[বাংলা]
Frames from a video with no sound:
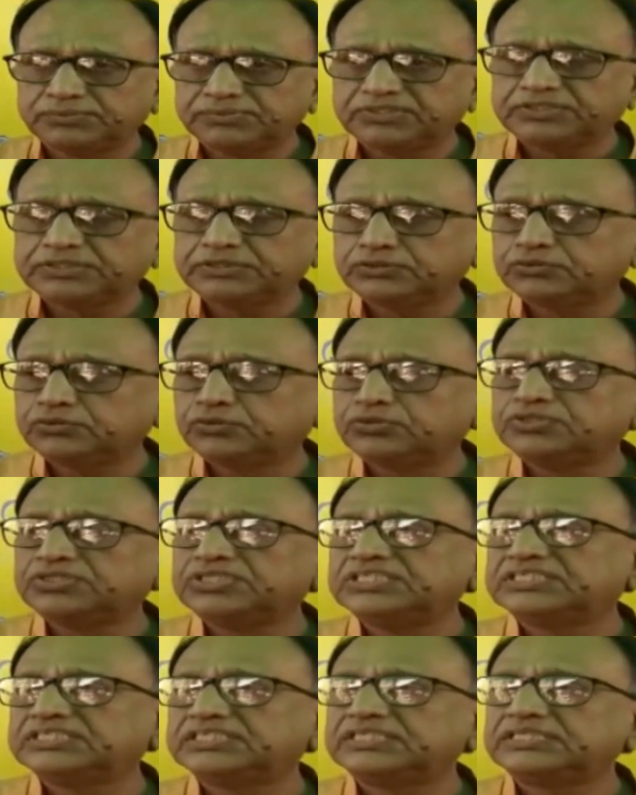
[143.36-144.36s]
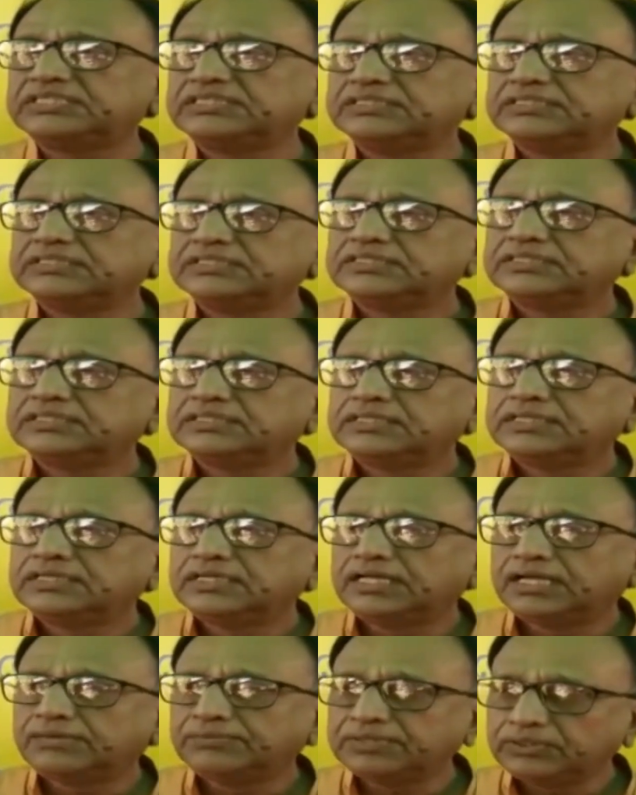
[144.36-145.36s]
বেশি জোর দিয়েছে
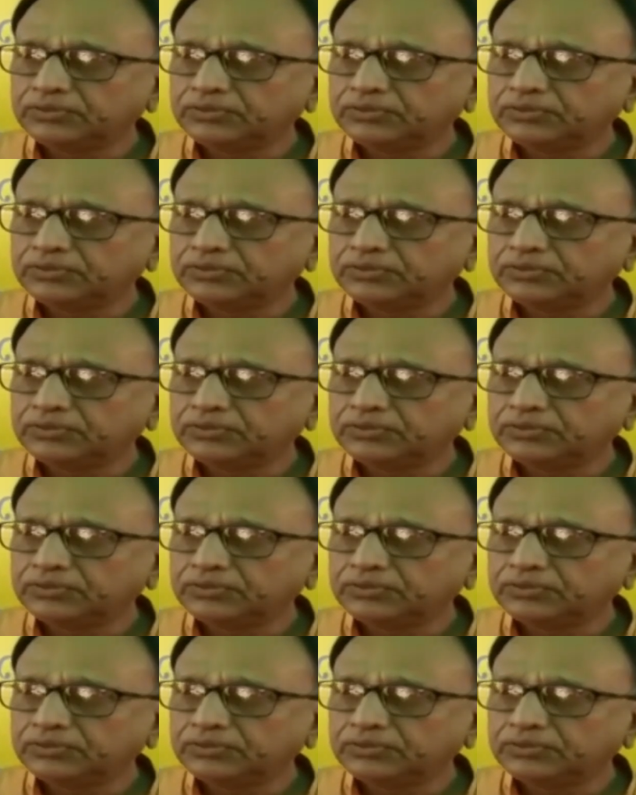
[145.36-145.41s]
আমরা